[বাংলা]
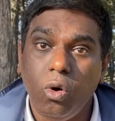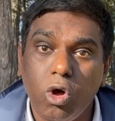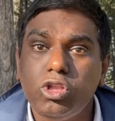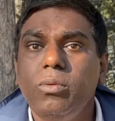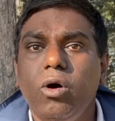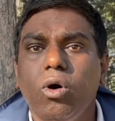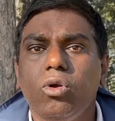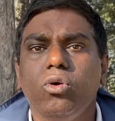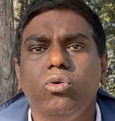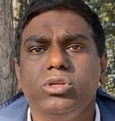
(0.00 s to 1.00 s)
অথবা
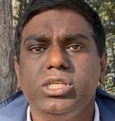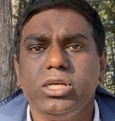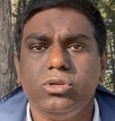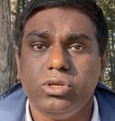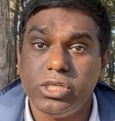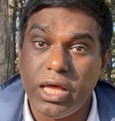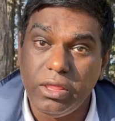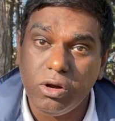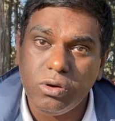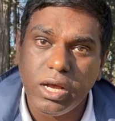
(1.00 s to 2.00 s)
অন্য কোনো সেক্টর
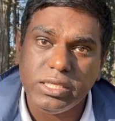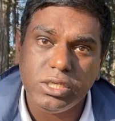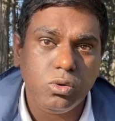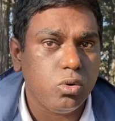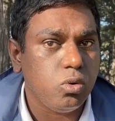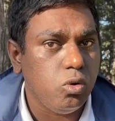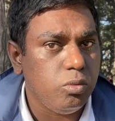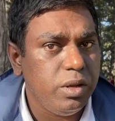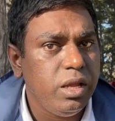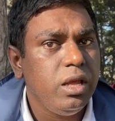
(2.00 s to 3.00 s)
সাধারণ কাজে কোনো কর্মী